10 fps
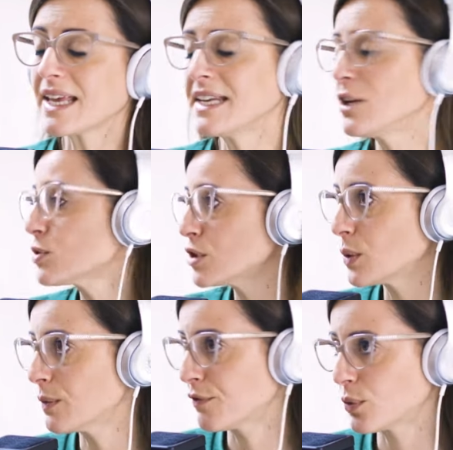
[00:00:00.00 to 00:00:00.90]
nei nostri
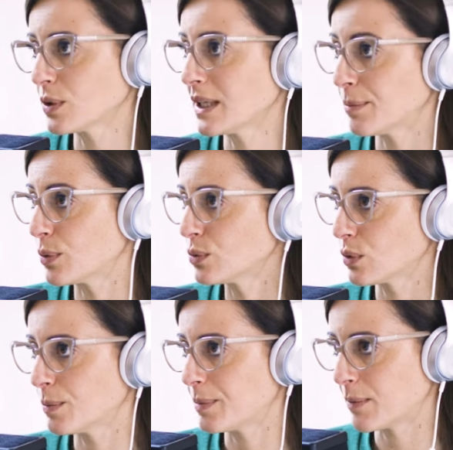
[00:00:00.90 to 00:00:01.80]
confronti
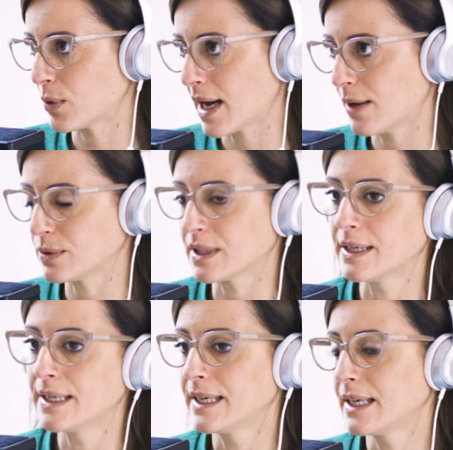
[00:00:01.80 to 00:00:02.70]
appunto un primo round.
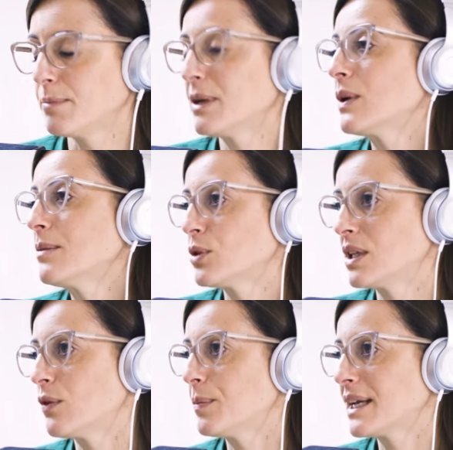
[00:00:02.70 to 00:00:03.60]
Per quale
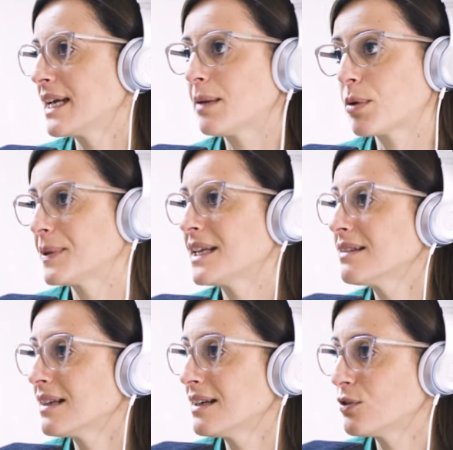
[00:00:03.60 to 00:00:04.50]
motivo? Perché la proprietà
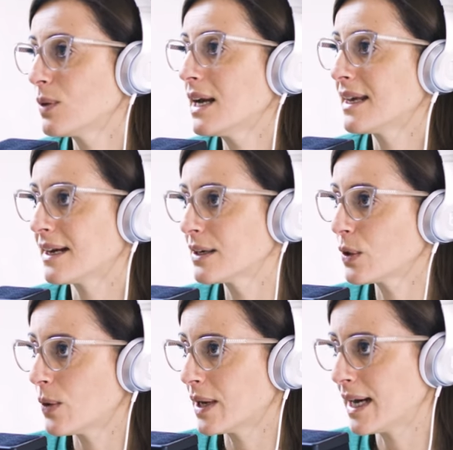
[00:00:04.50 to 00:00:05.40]
intellettuale era
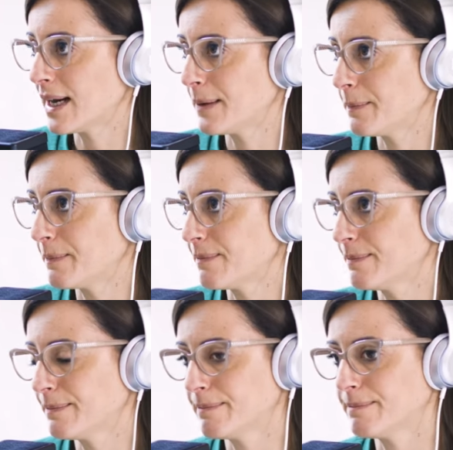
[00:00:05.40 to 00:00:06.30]
ancora, mh,
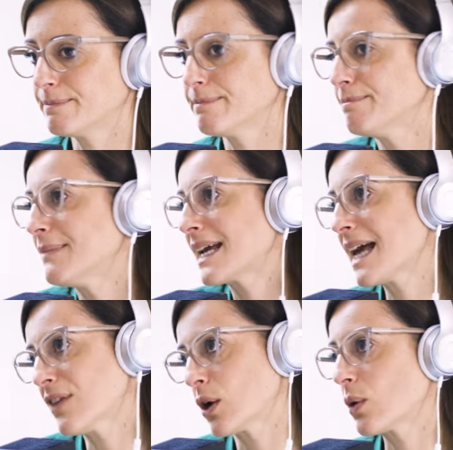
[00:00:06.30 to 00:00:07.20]
mm, mm,
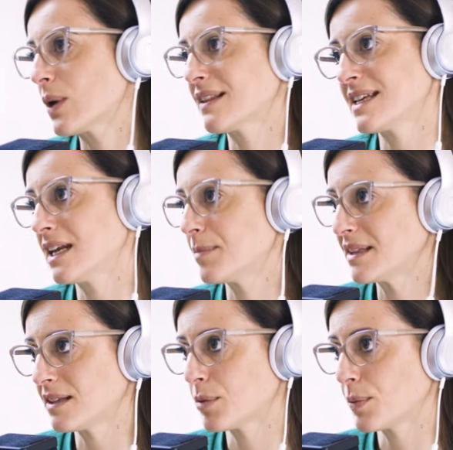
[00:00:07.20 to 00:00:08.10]
mancavano ancora degli
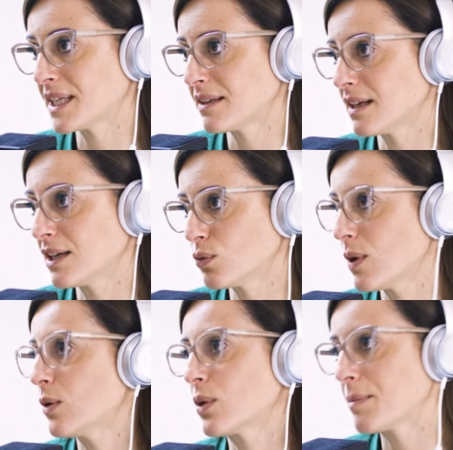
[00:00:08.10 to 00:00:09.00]
elementi di proprietà
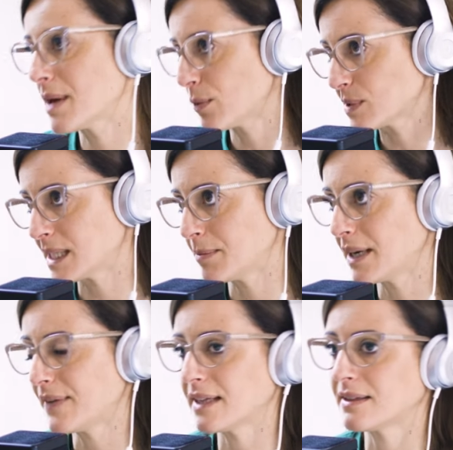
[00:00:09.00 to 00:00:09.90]
intellettuale, ora abbiamo sei
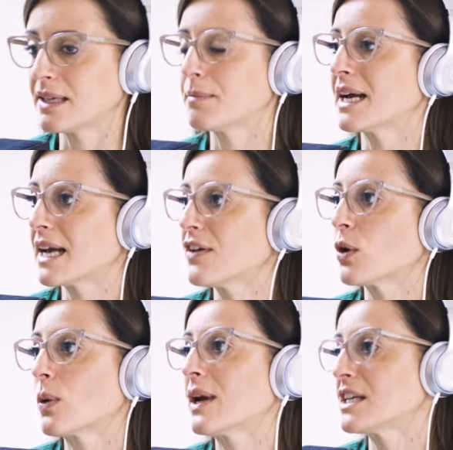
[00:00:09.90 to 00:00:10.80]
brevetti, mancavano
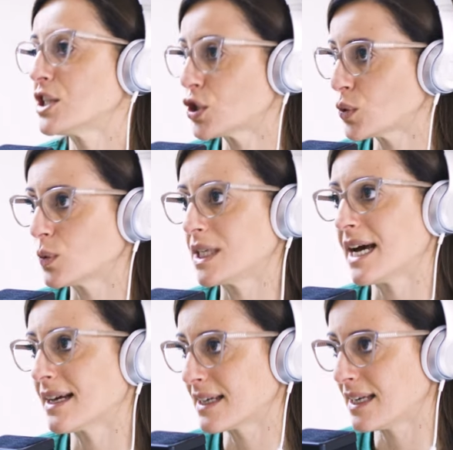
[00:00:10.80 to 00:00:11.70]
ancora gli studi e
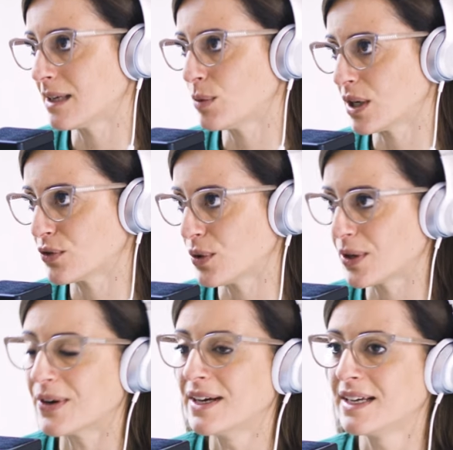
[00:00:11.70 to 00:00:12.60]
anche il laboratorio.